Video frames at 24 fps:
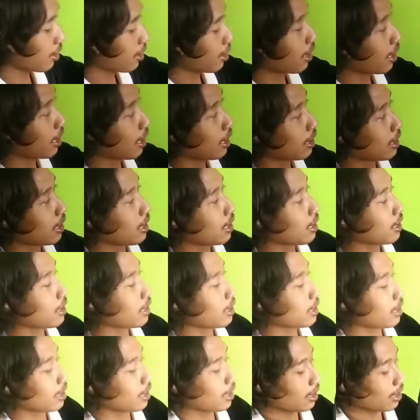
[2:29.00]
nah jadi
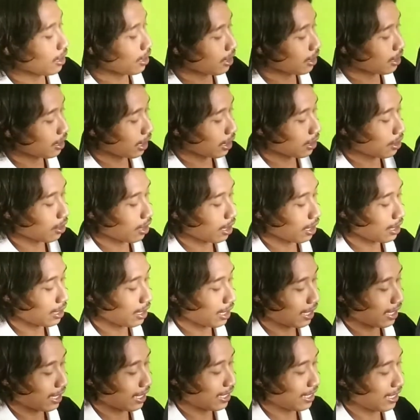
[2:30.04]
tas ini ini sensor aja
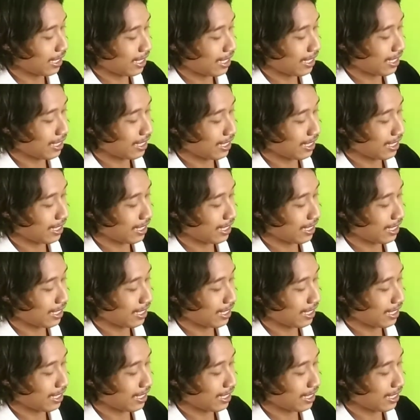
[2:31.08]
ya guys ya